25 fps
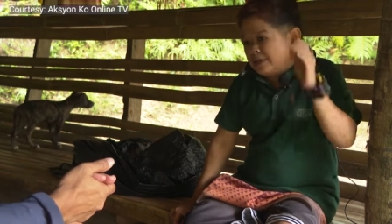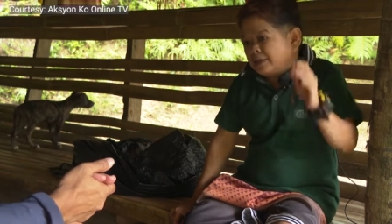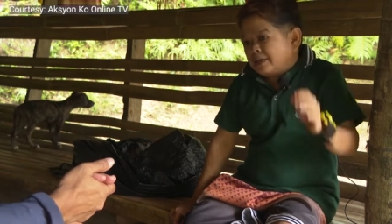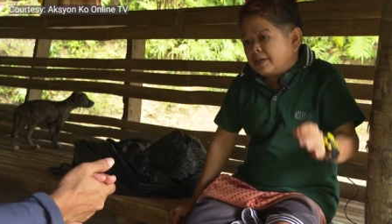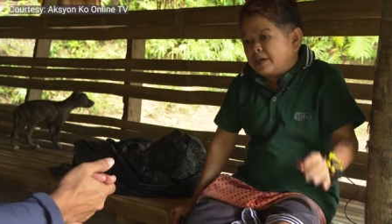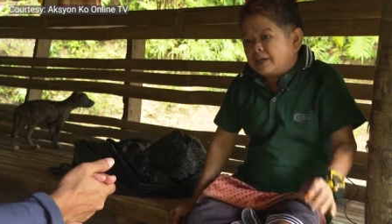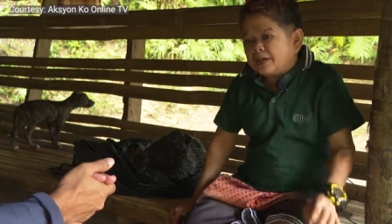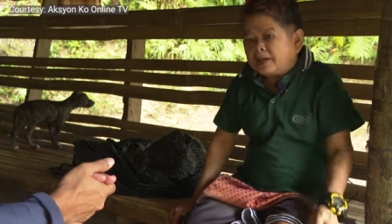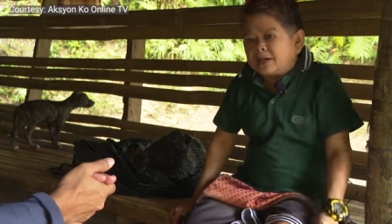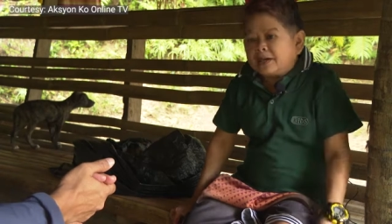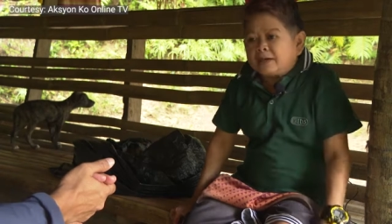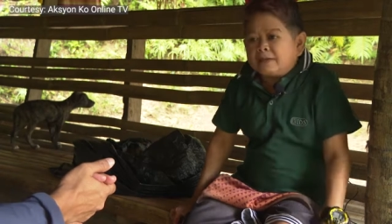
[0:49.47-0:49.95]

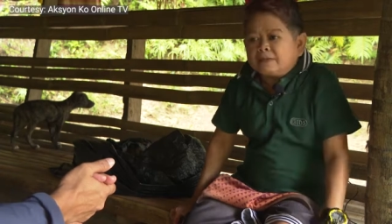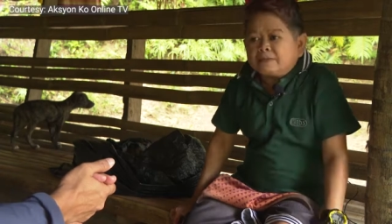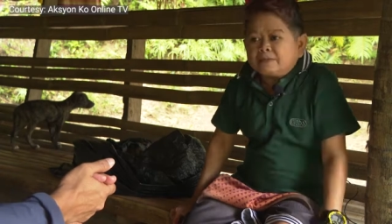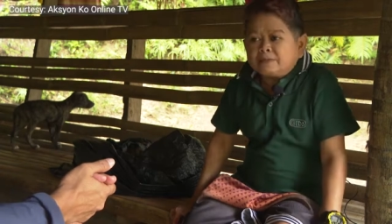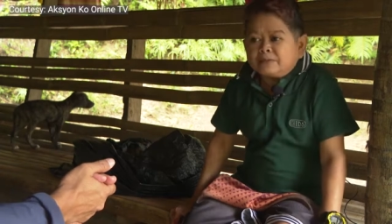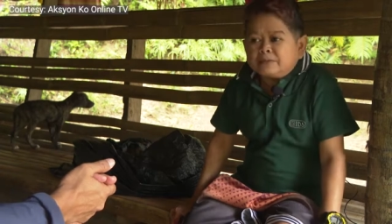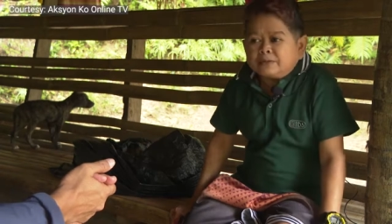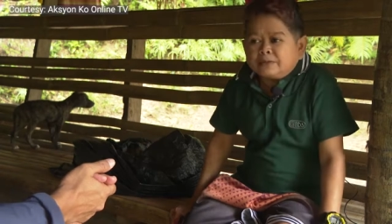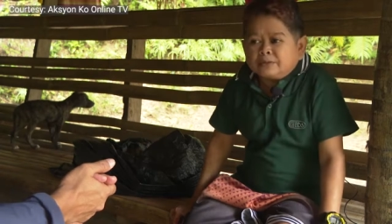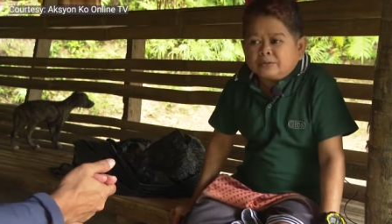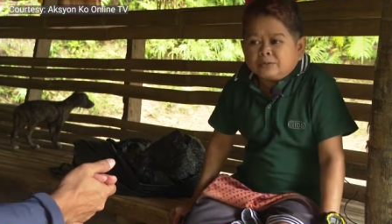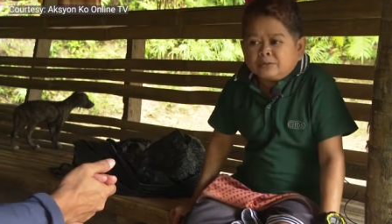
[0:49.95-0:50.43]
na
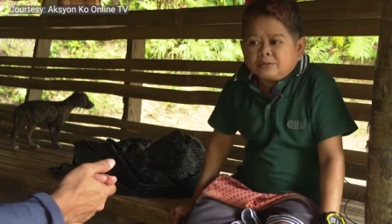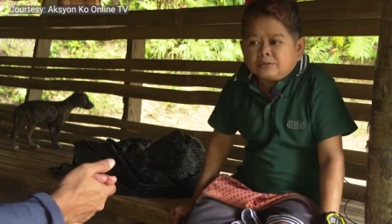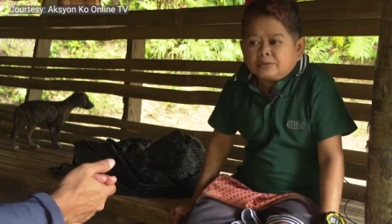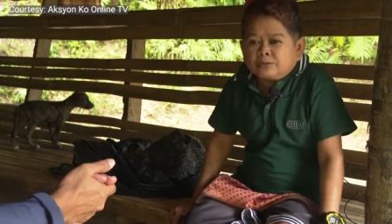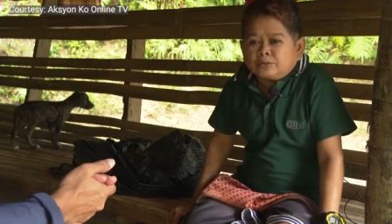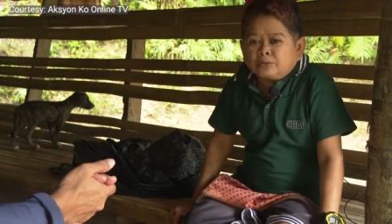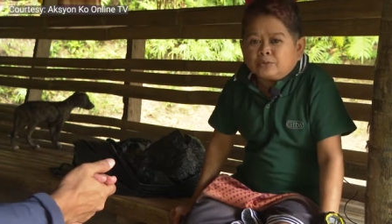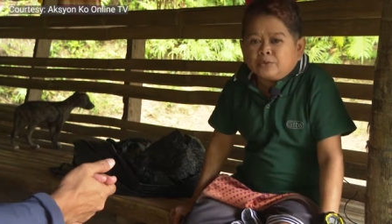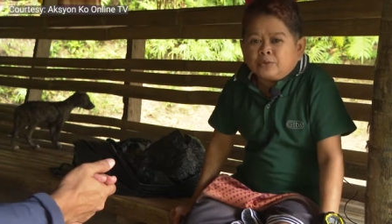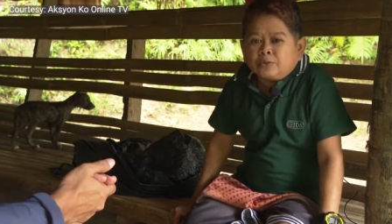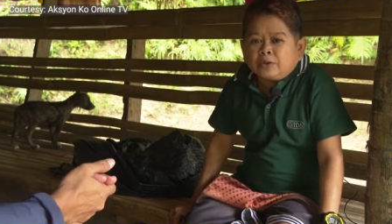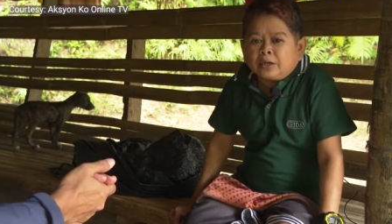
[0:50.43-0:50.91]

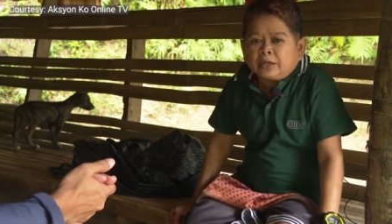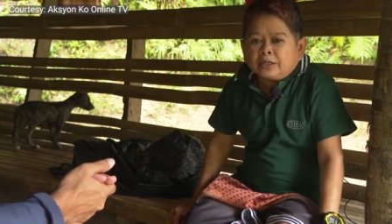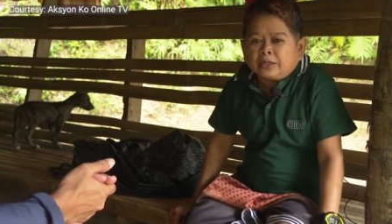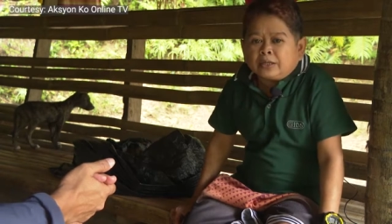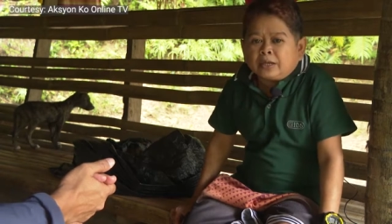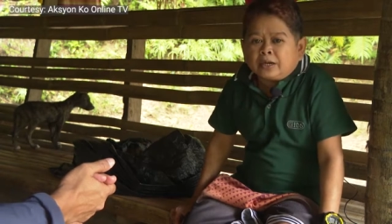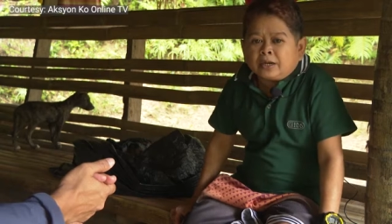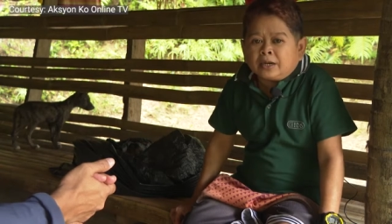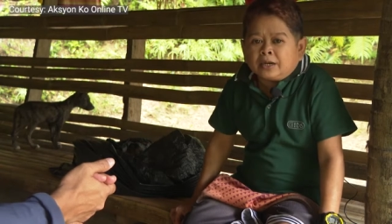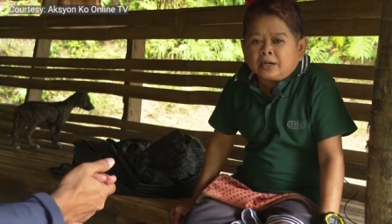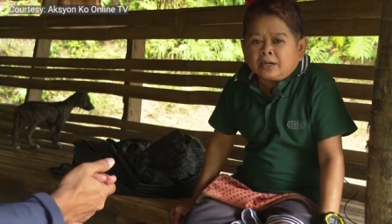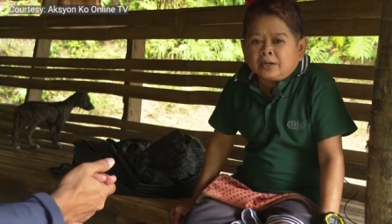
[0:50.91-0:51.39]
totoo nga
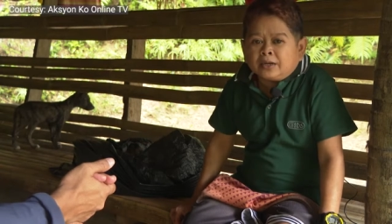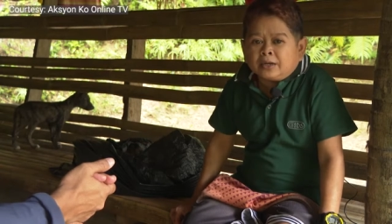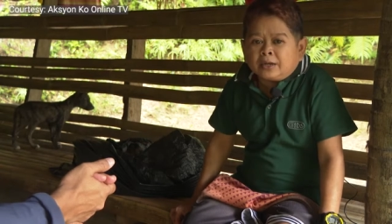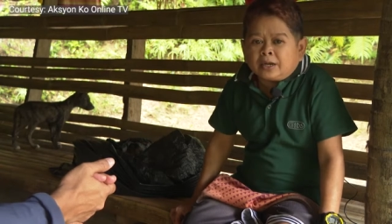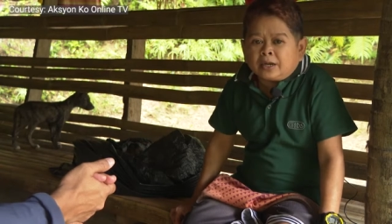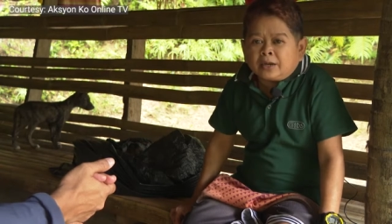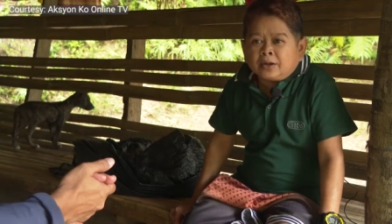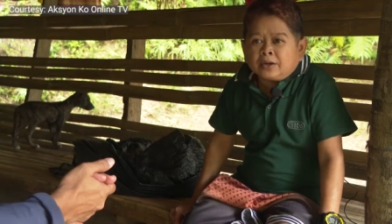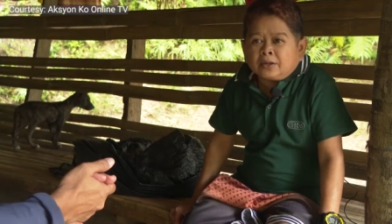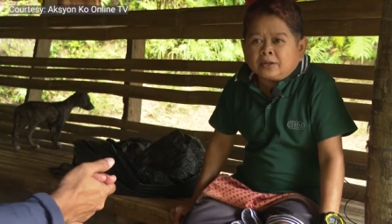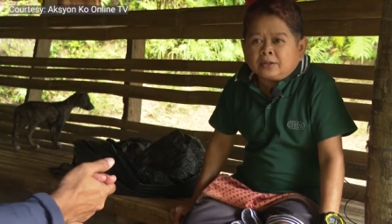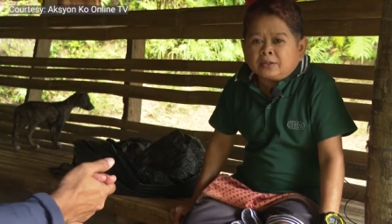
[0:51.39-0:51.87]
talagang
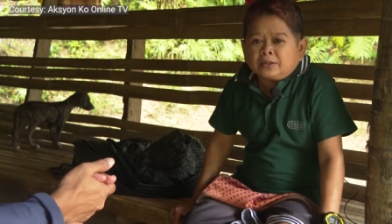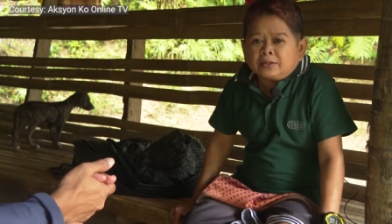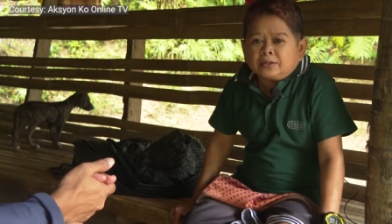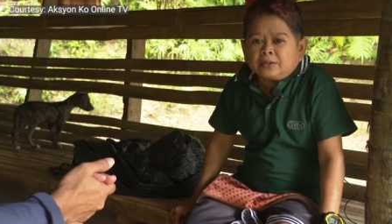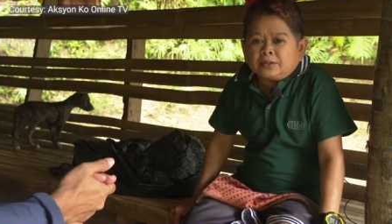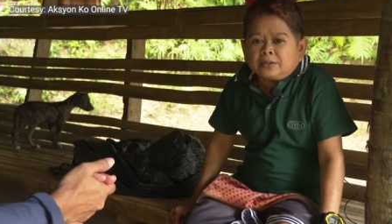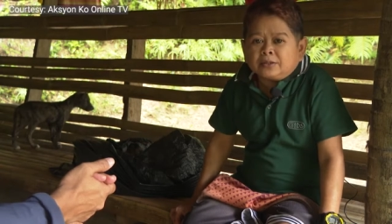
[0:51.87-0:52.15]
nag uh,